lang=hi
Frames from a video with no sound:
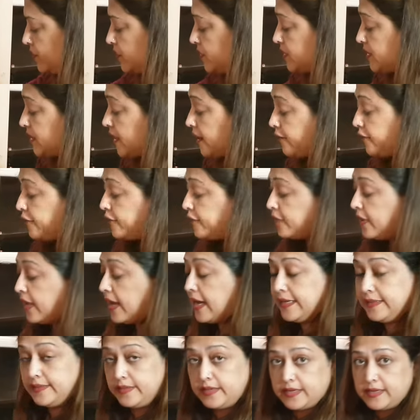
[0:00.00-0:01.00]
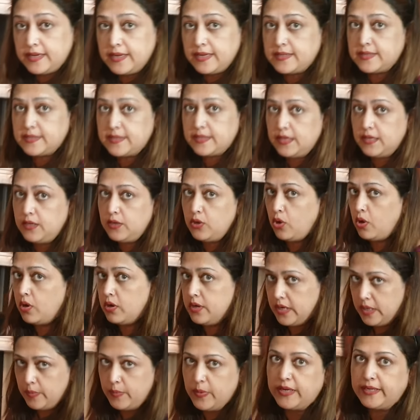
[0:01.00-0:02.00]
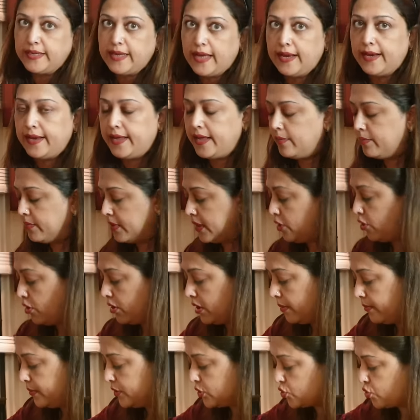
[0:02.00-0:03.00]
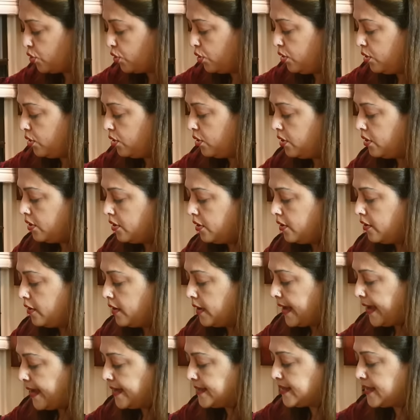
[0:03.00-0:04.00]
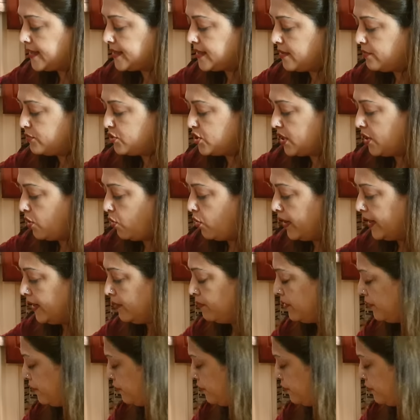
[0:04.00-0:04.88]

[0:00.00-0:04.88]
सिर्फ अदरक लहसुन और नमक डाला है हमने और हम इसको ऐसे समझें ऑयल में